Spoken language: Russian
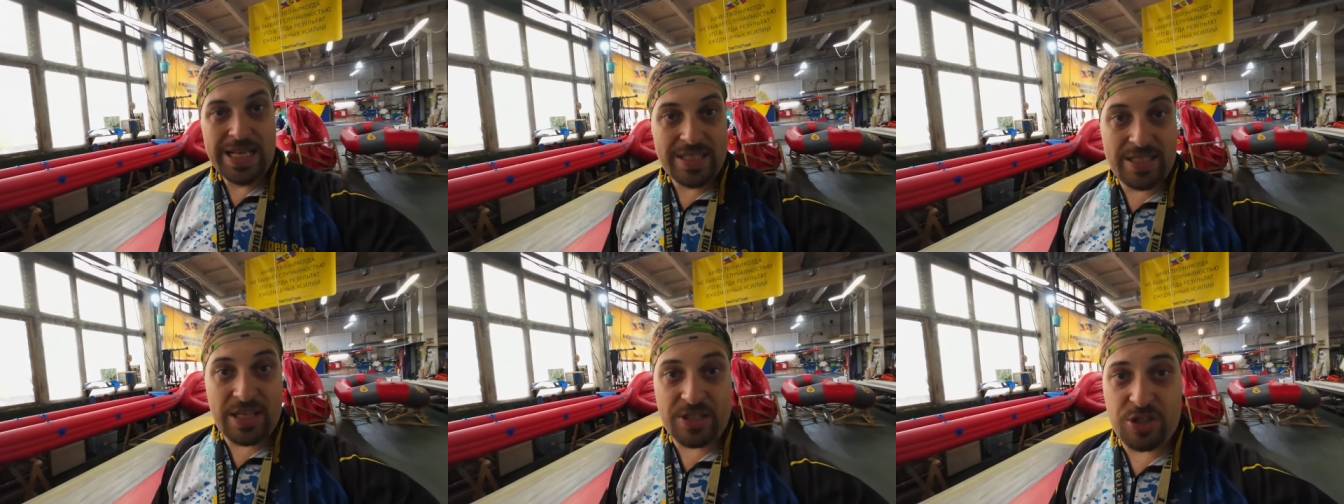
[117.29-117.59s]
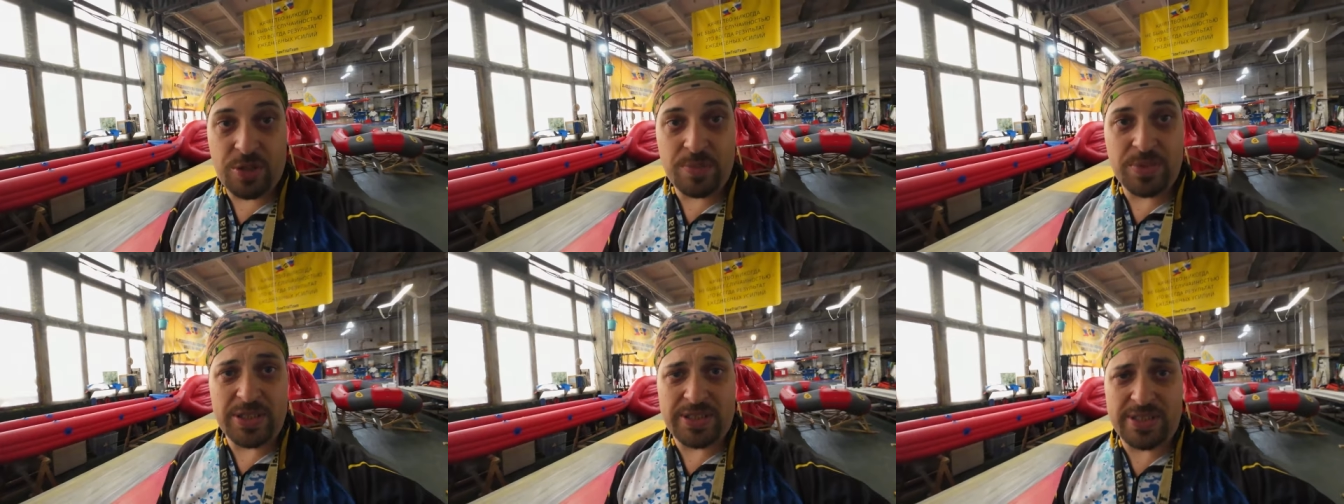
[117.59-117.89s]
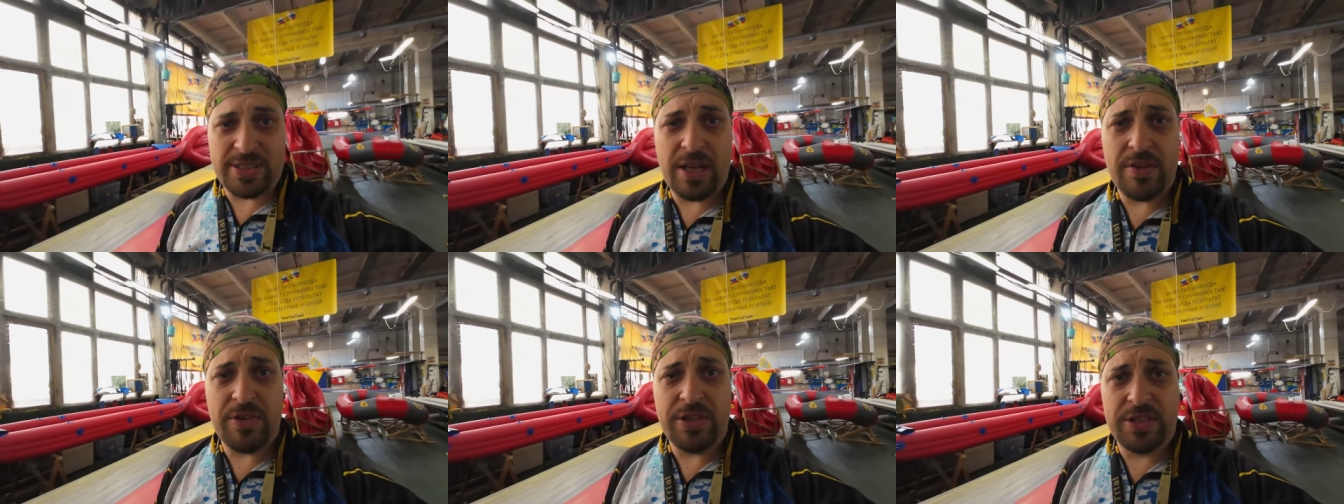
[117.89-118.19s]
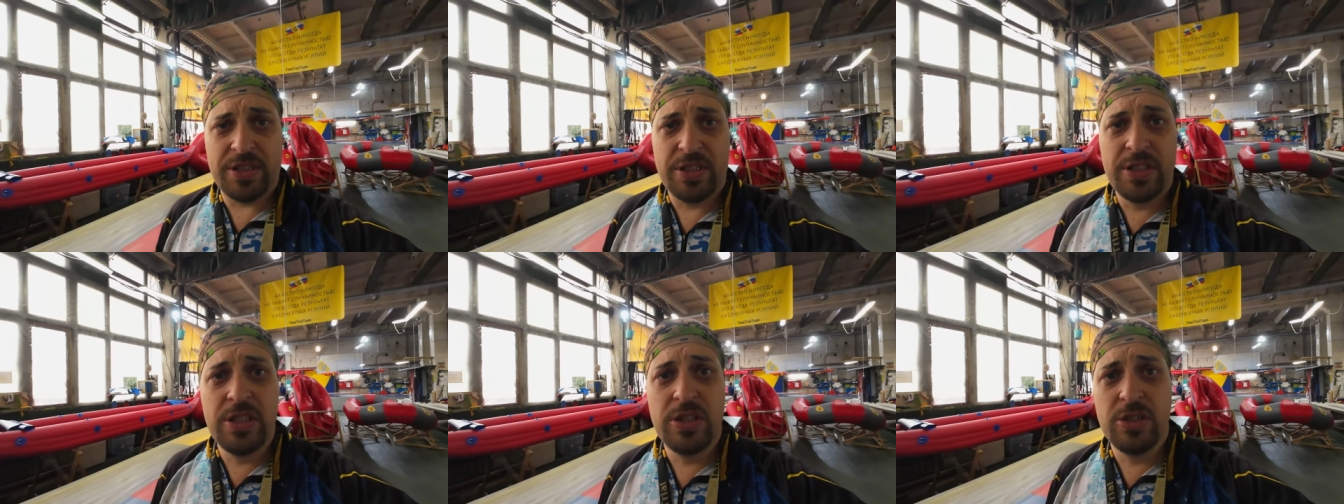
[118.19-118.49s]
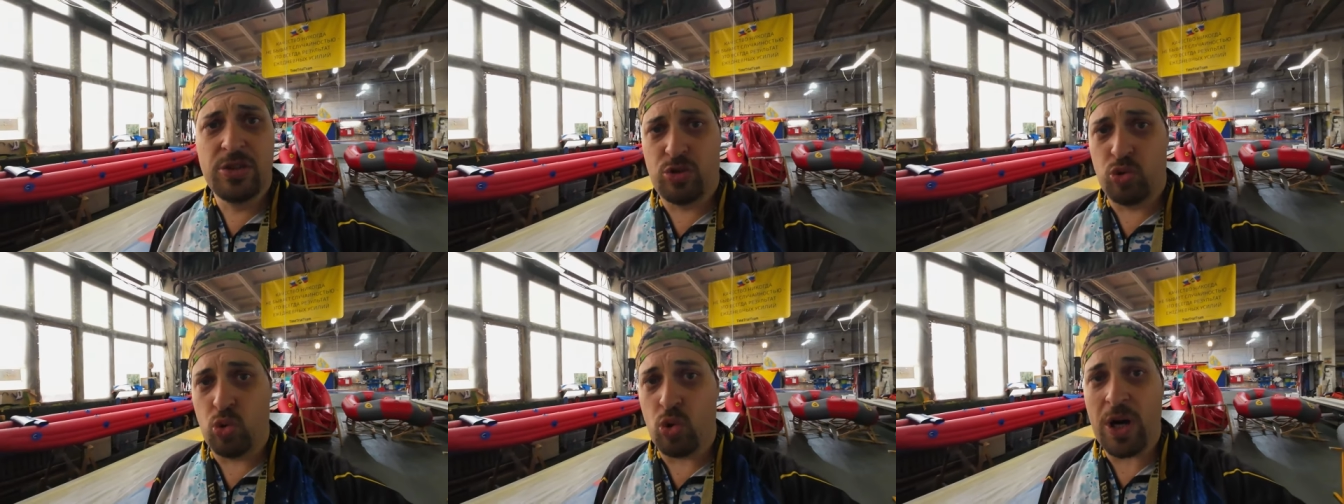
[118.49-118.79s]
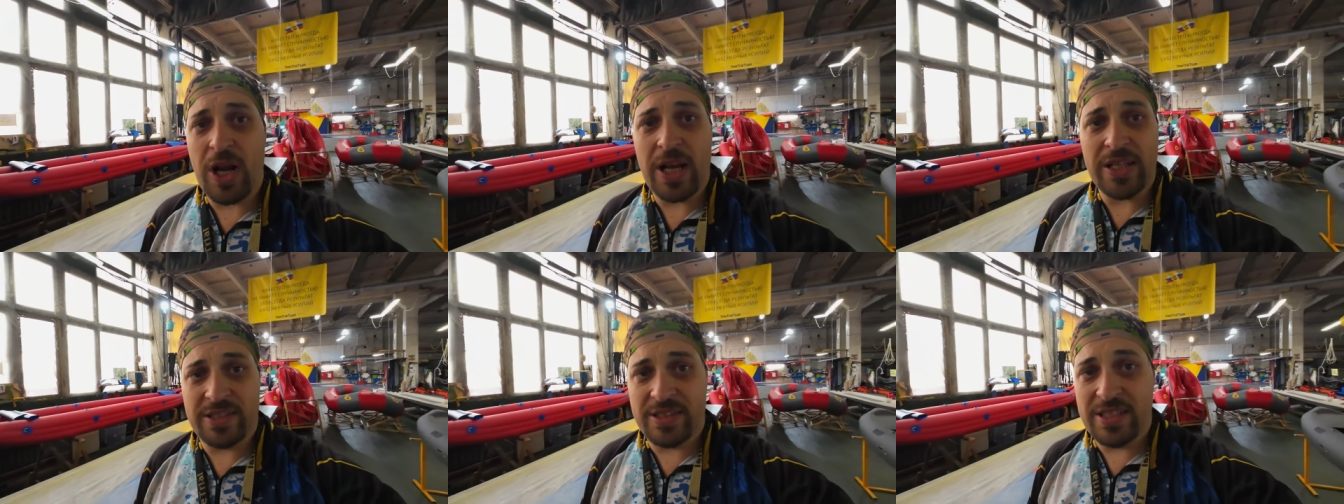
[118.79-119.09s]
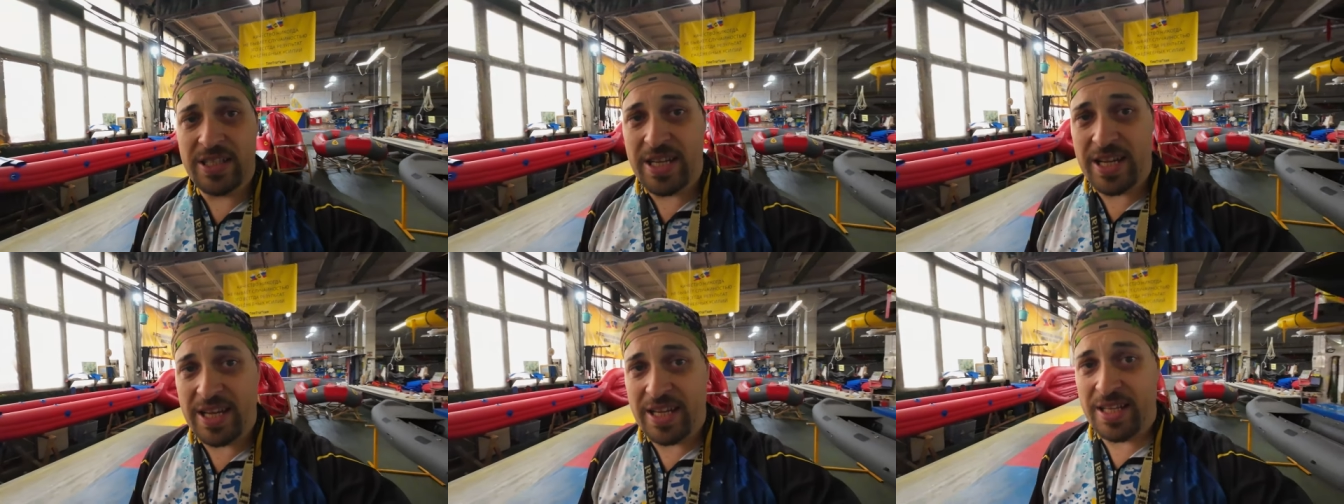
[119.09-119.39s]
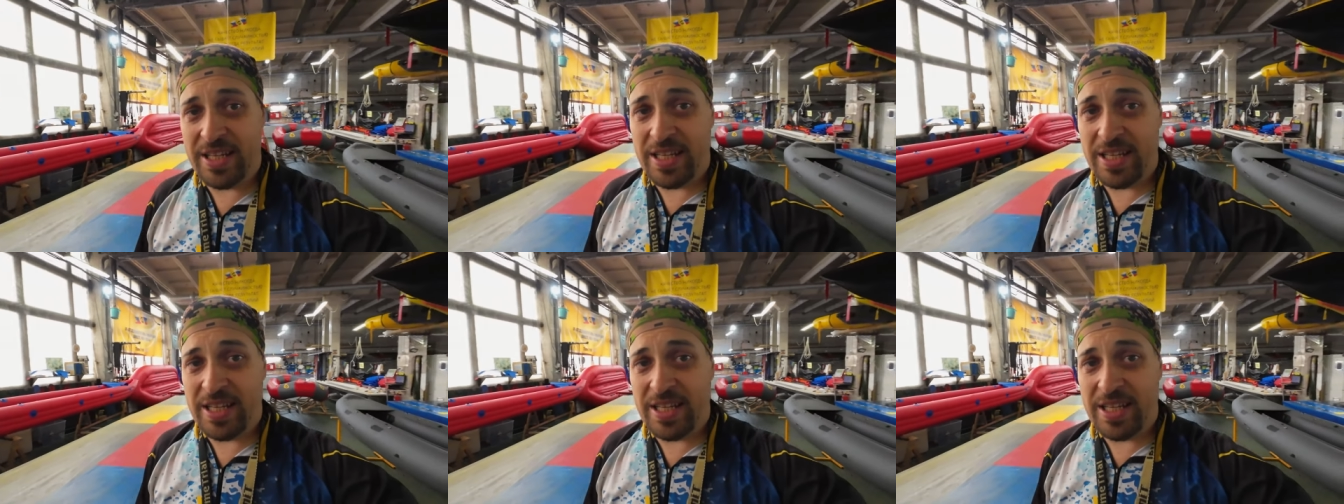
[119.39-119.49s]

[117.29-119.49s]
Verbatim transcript: Зачем-то ставят несуразные